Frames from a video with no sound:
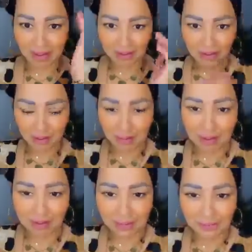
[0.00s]
ما راكيش
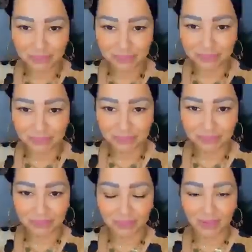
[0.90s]
تباني
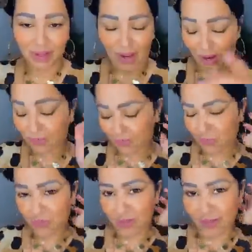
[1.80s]

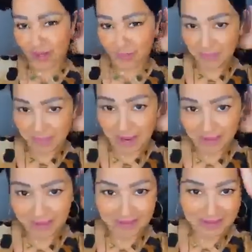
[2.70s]
عاودي تشوفي عبد
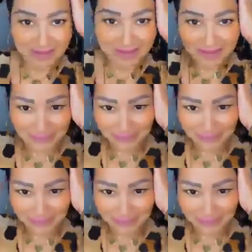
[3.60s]
خالدي تي تاني